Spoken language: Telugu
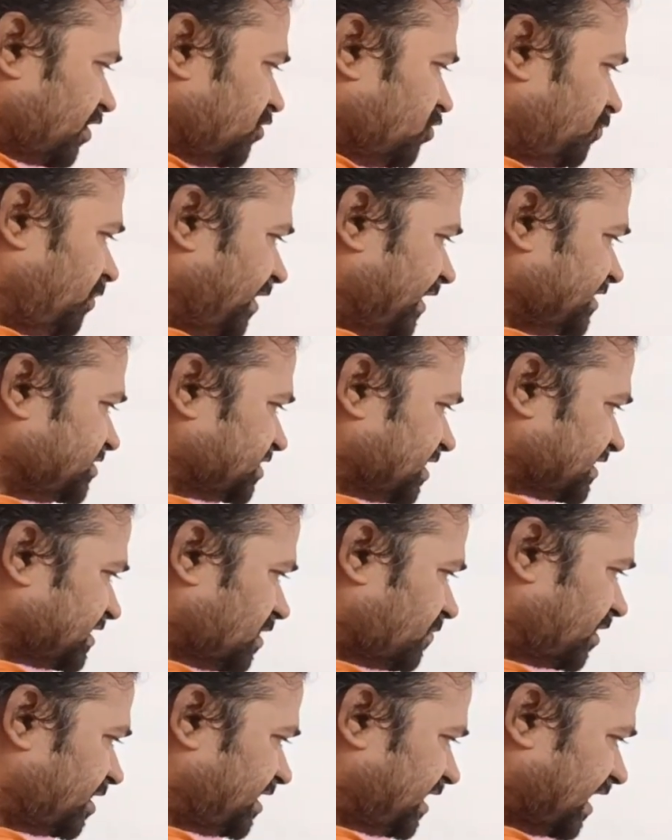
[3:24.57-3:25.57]
ఫర్ లూప్లో ఏం
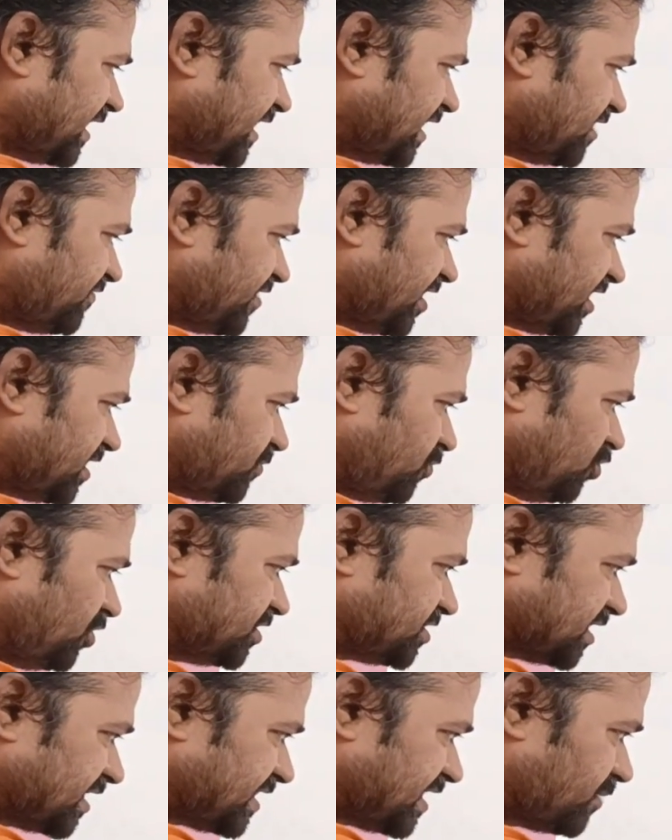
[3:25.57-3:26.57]
చేద్దామంటే ఐ అనే వేరియబుల్
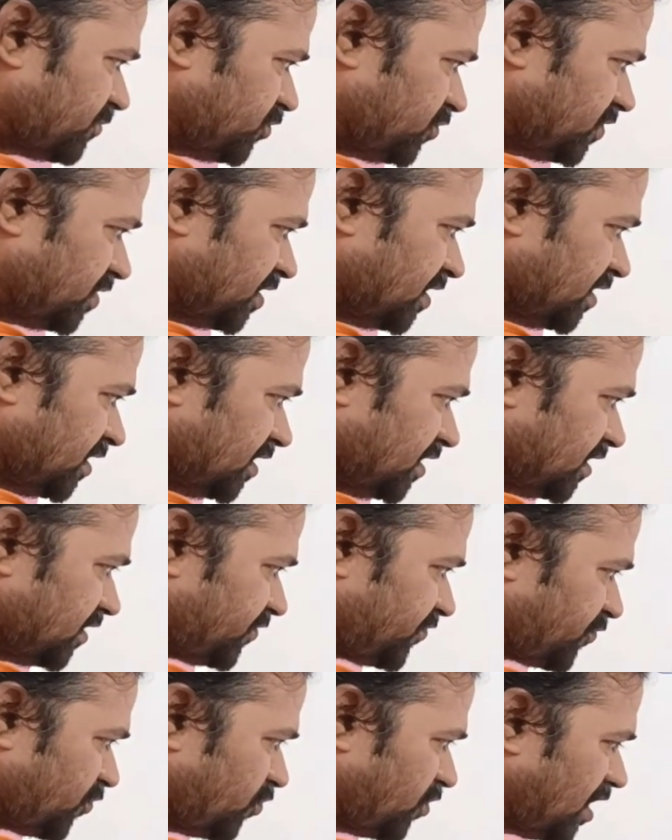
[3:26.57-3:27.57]
ఇచ్చేద్దాము
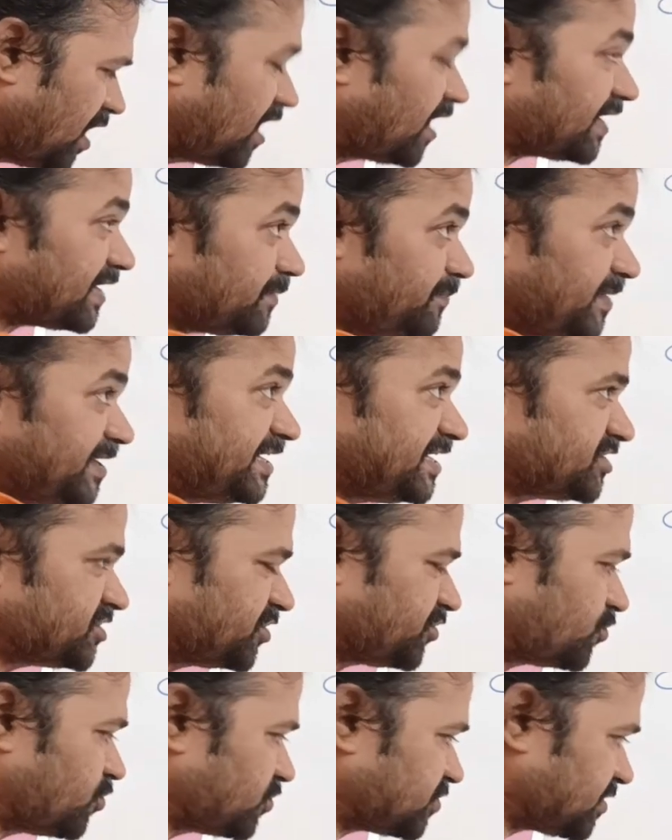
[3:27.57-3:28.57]
సో ఆ
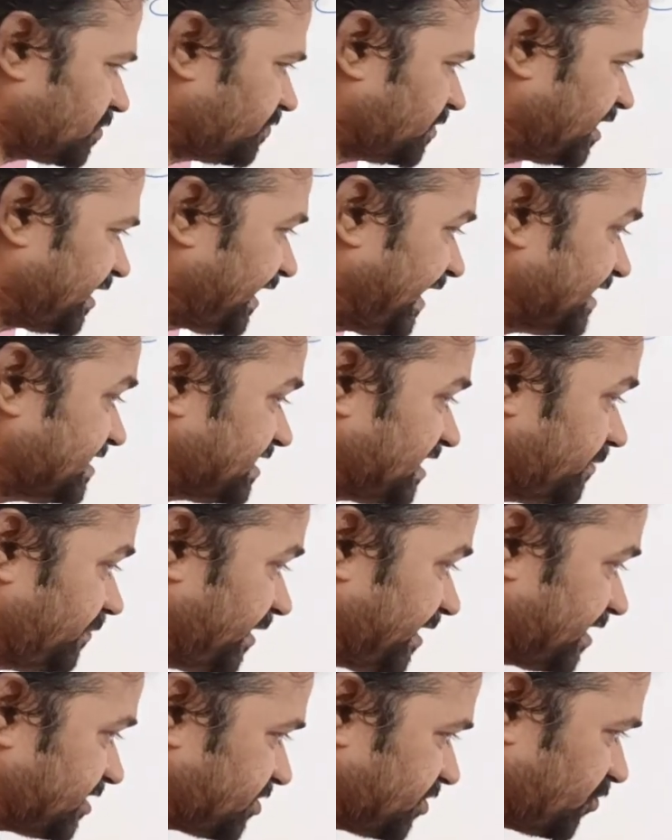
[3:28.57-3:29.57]
రిపీటేషన్ కోసం రేంజ్
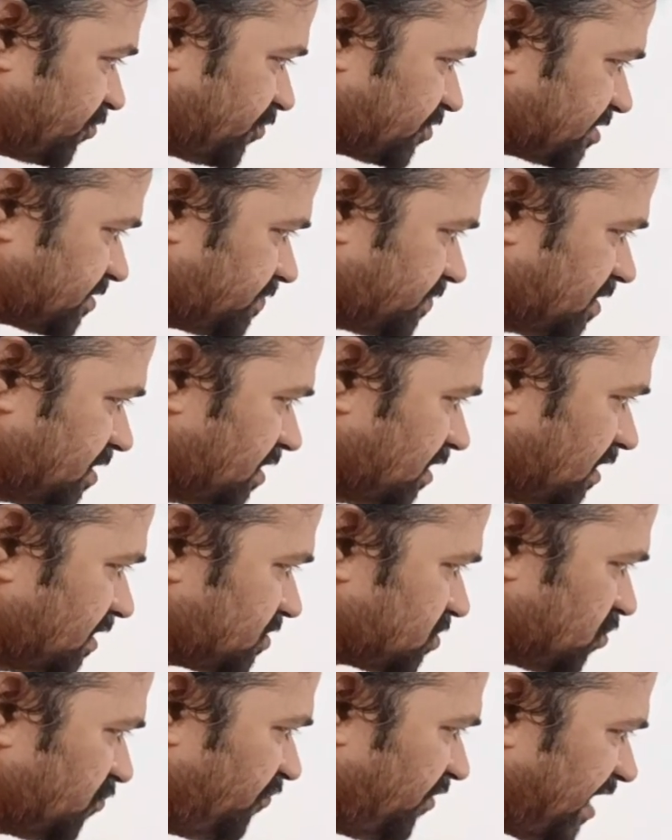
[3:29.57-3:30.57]
రిపీటేషన్ కోసం
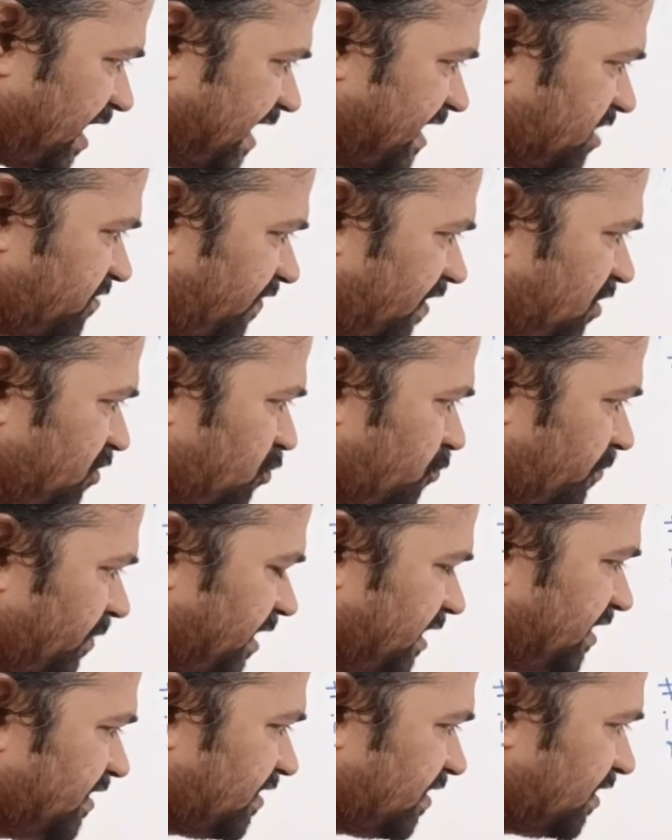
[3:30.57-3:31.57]
సో ఫర్ ఐ ఈక్వల్ టు
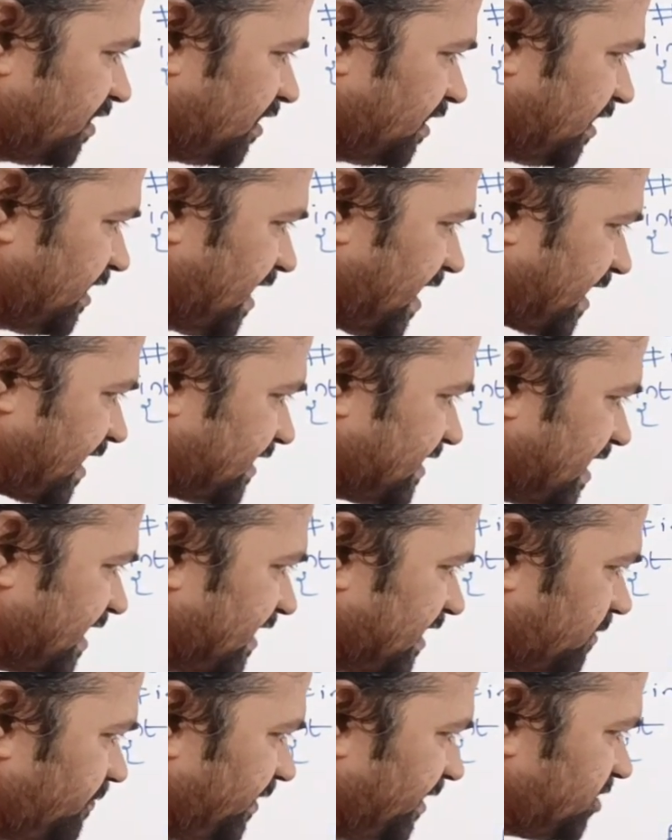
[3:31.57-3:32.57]
మీన్ ఎక్కడ
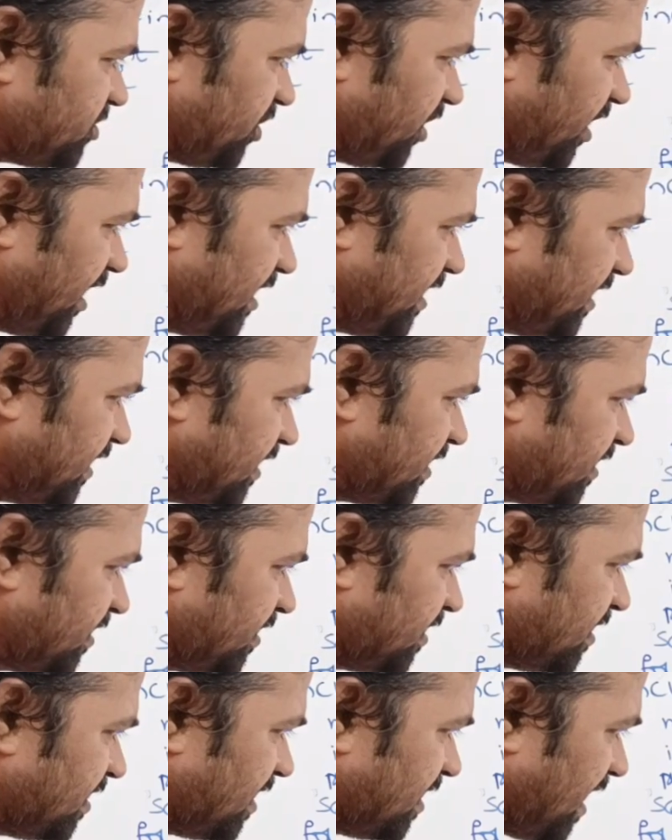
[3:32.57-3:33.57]
దాకా రిపీట్ చేయాలి
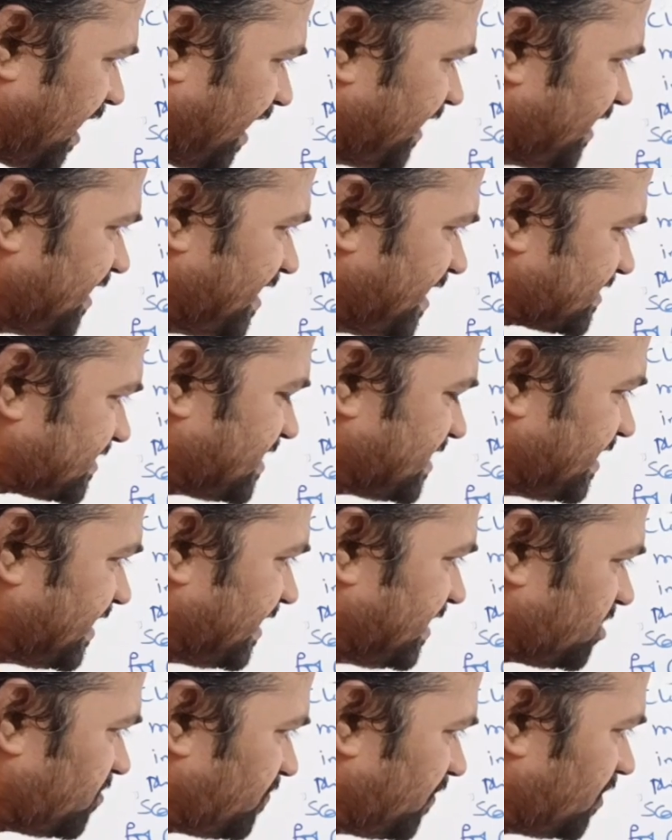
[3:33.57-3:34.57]
ఐ లెస్ దెన్
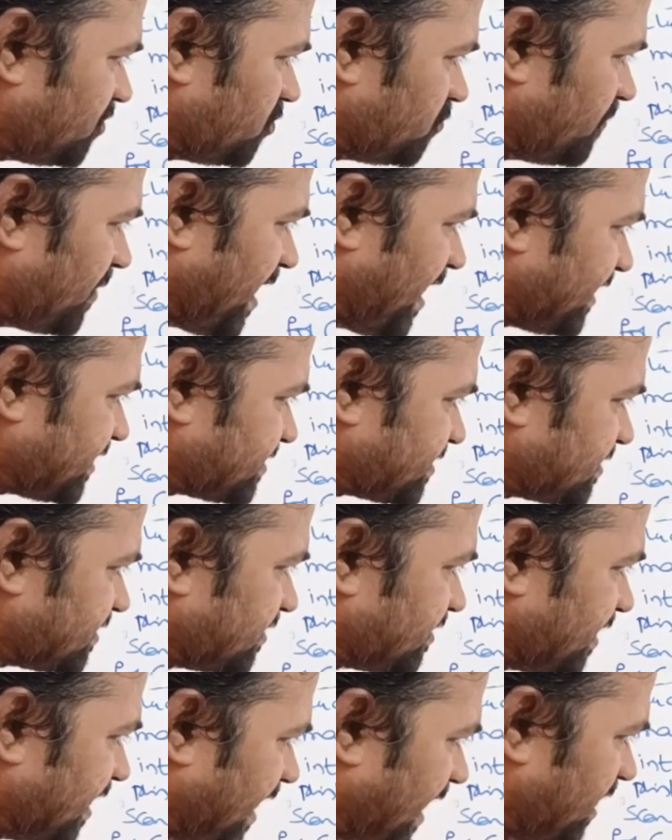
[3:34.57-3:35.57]
ఆర్ ఈక్వల్ టు మ్యాక్స్
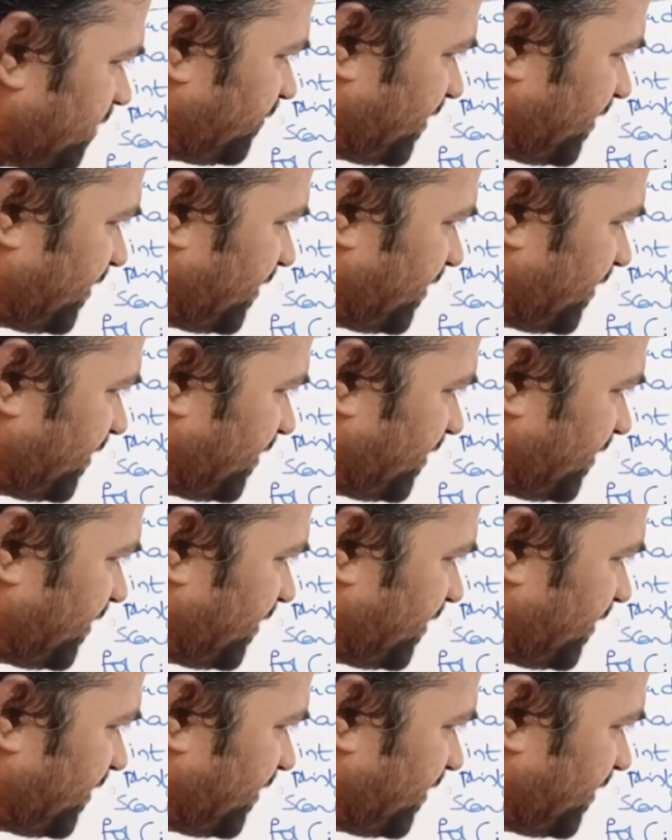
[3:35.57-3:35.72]
ఐ